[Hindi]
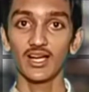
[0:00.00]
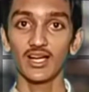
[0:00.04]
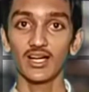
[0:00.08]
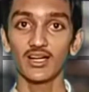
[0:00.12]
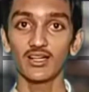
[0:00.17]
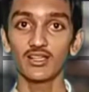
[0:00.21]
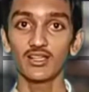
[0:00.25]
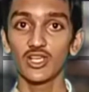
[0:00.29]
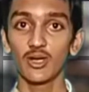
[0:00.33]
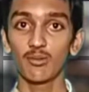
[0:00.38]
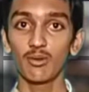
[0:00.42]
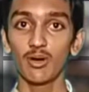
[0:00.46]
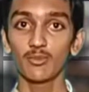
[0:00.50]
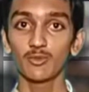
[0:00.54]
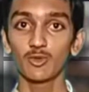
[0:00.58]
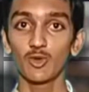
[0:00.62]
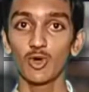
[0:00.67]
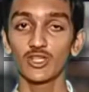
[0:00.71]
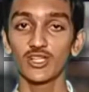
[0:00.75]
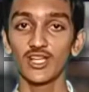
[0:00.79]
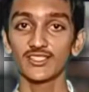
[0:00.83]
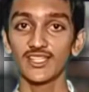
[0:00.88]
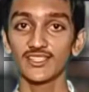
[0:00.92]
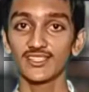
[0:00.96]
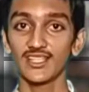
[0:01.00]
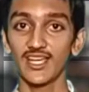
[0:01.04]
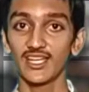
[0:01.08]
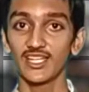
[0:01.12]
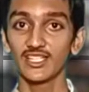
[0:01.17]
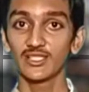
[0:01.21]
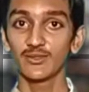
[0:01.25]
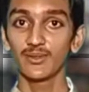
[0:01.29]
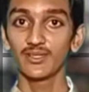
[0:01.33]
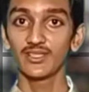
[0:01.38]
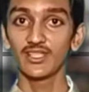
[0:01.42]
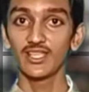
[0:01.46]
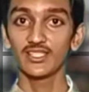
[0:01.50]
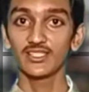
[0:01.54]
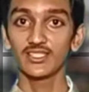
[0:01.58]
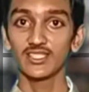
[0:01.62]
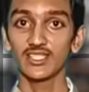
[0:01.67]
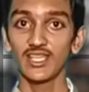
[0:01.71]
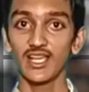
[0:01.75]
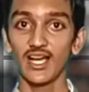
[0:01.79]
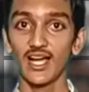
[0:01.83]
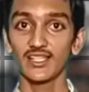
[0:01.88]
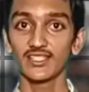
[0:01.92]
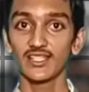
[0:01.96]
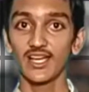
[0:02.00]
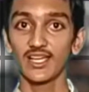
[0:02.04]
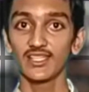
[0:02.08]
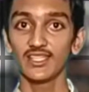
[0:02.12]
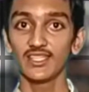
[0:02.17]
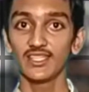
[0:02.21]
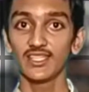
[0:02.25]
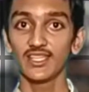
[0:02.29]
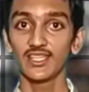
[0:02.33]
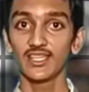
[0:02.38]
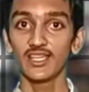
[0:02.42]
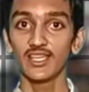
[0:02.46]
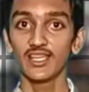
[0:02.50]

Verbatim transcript: कहा जब हम दो में देश की आजादी के